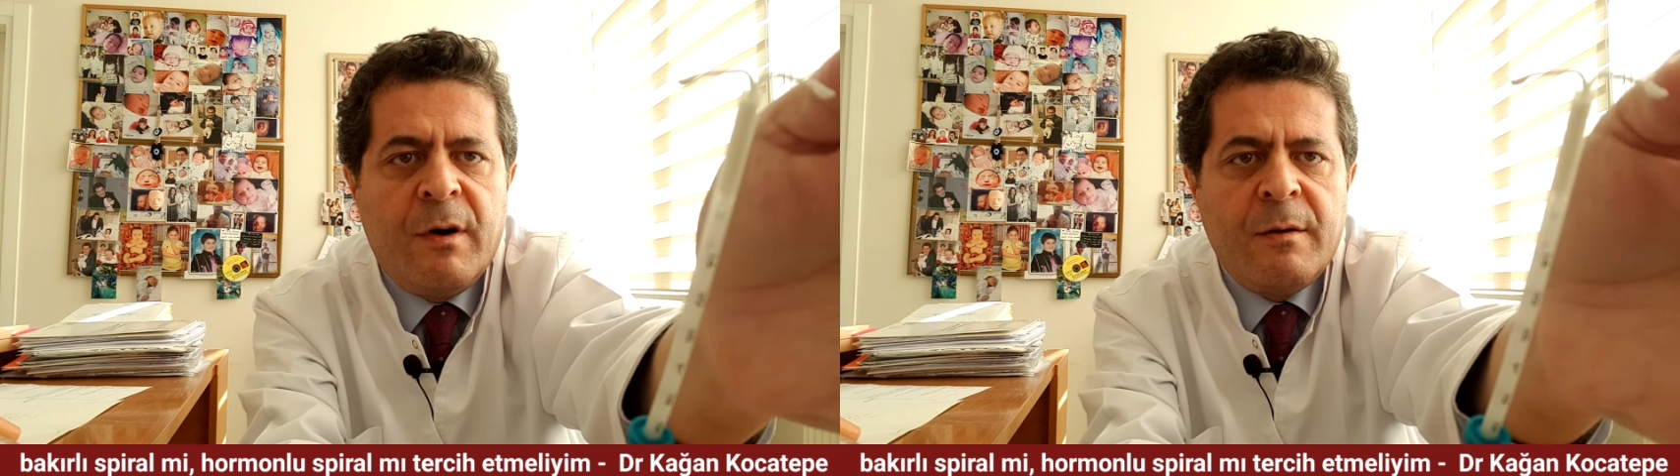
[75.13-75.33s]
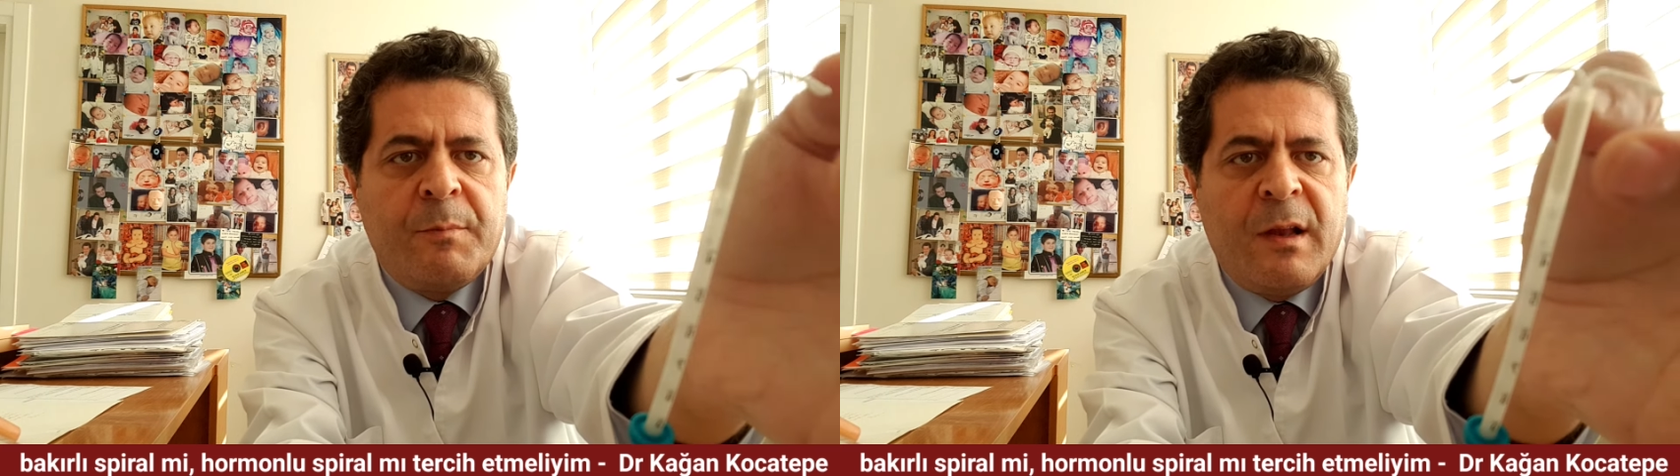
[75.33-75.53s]

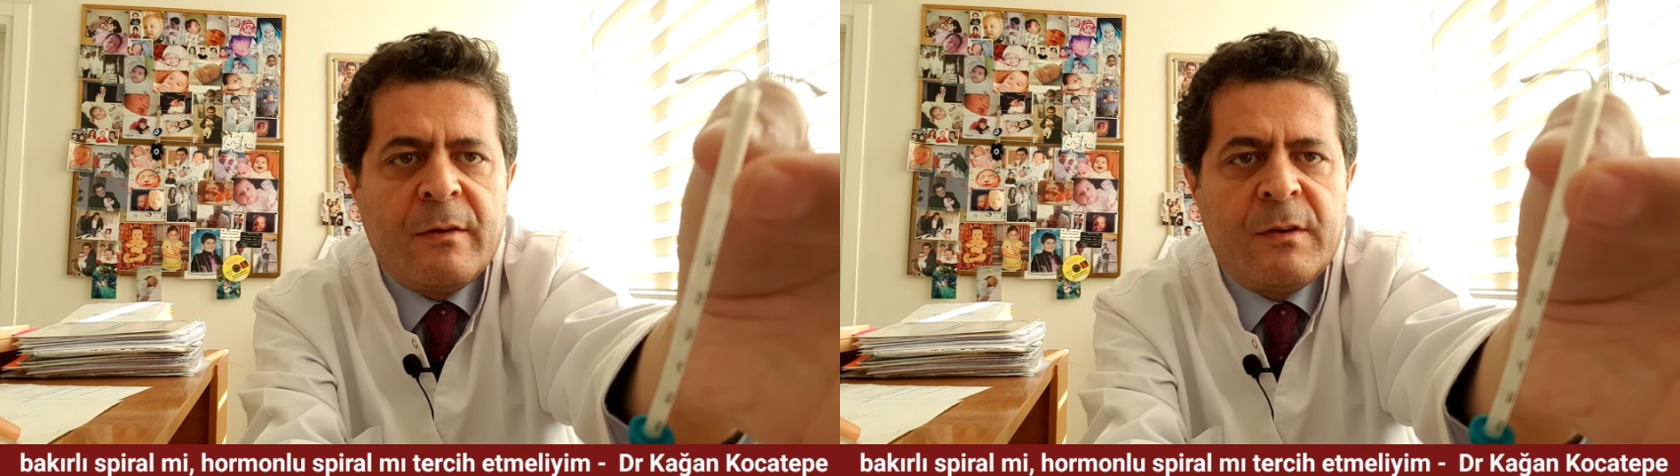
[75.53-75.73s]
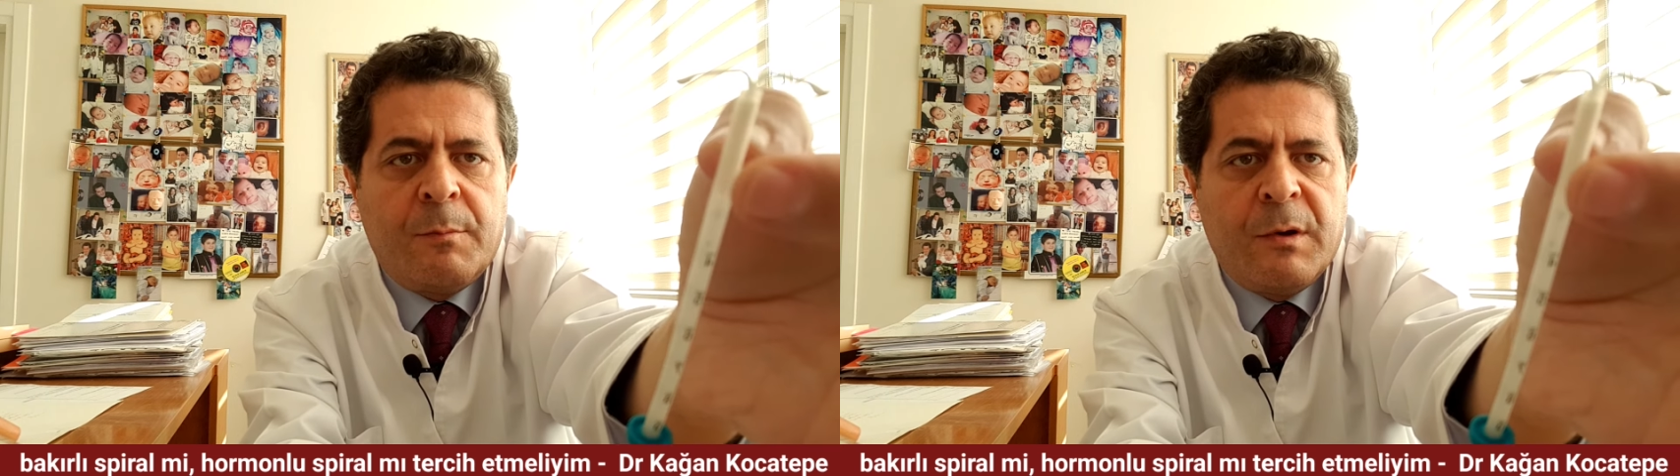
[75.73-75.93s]
var.
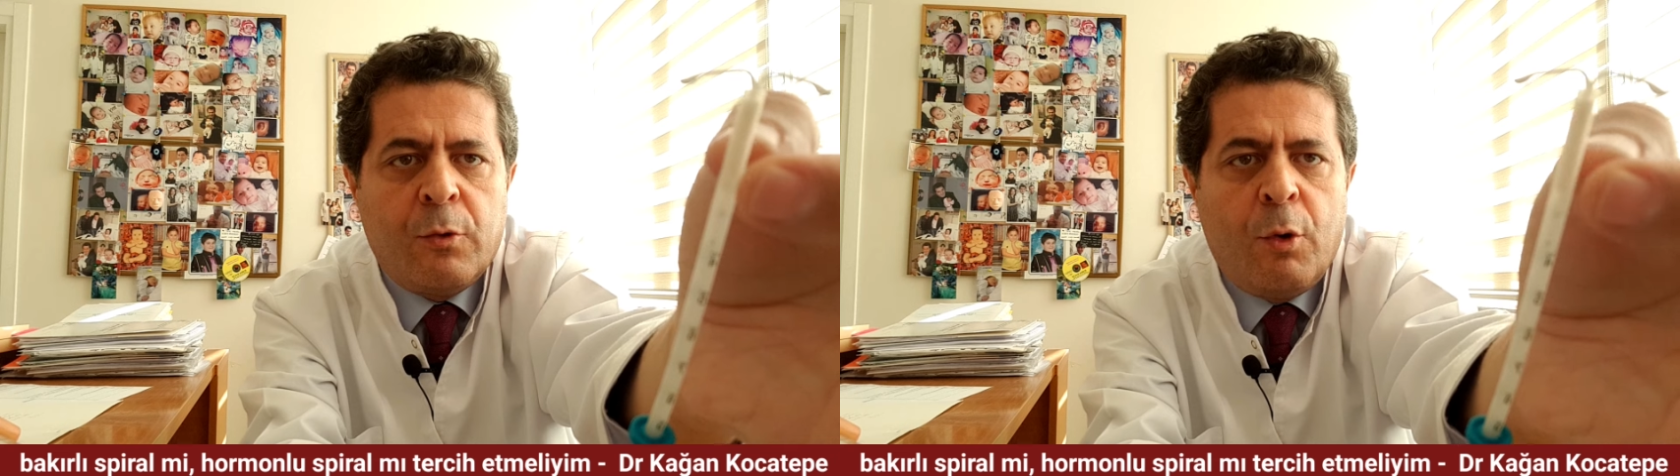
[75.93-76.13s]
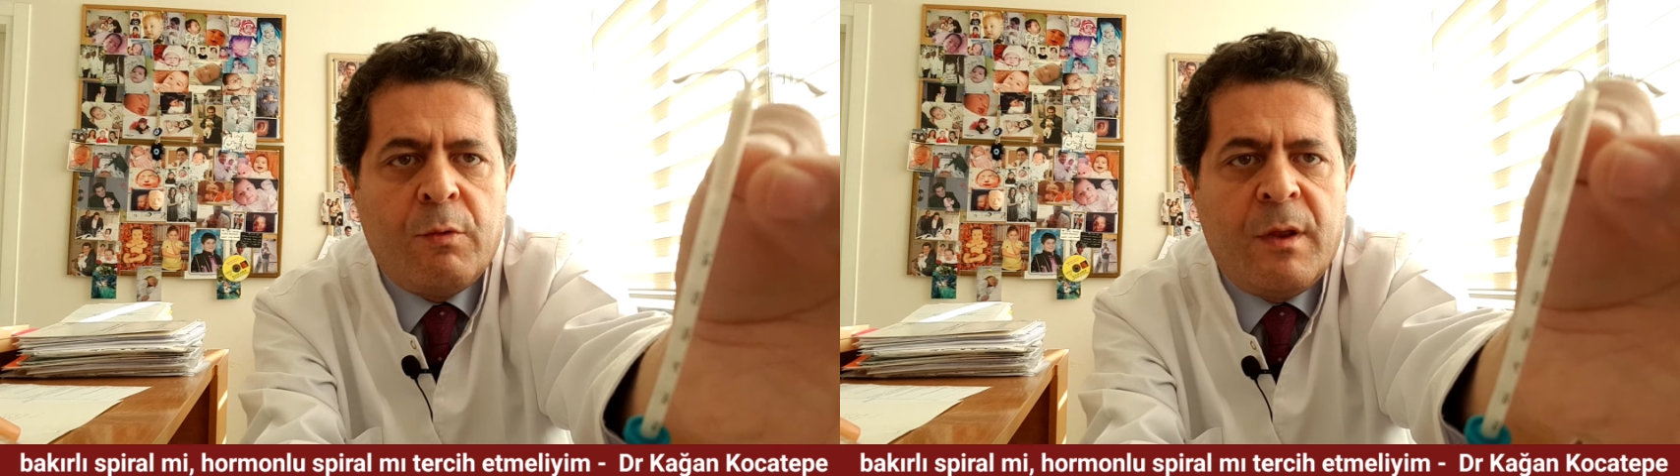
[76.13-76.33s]
Plastik bir
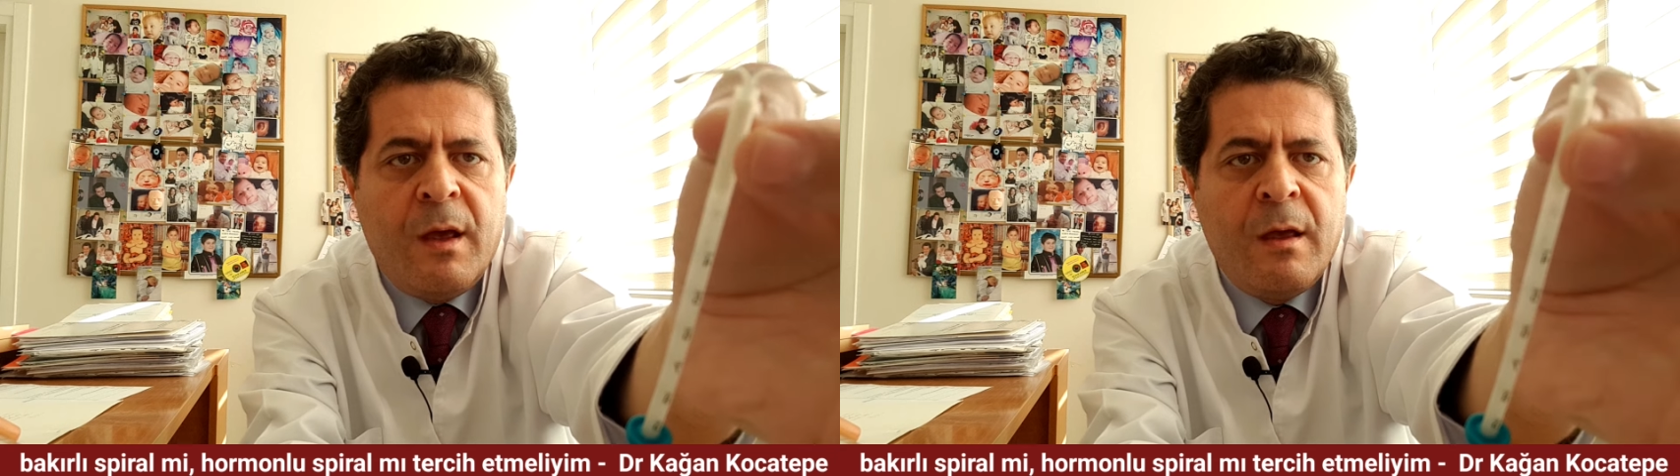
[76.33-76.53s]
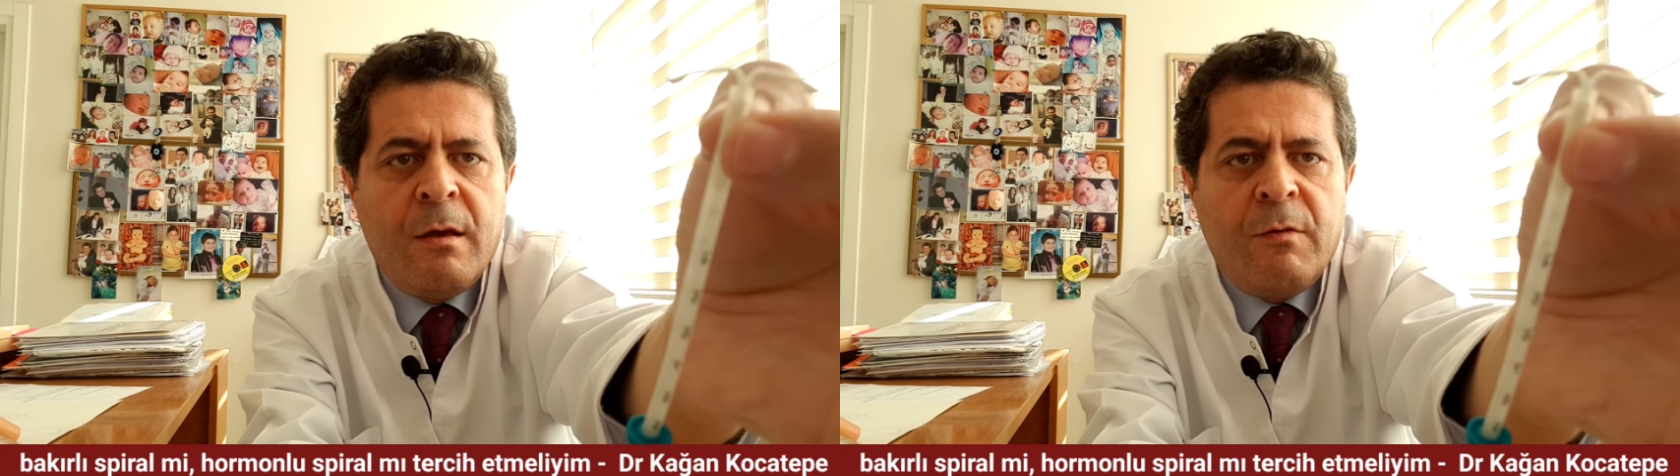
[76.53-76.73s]
gövde.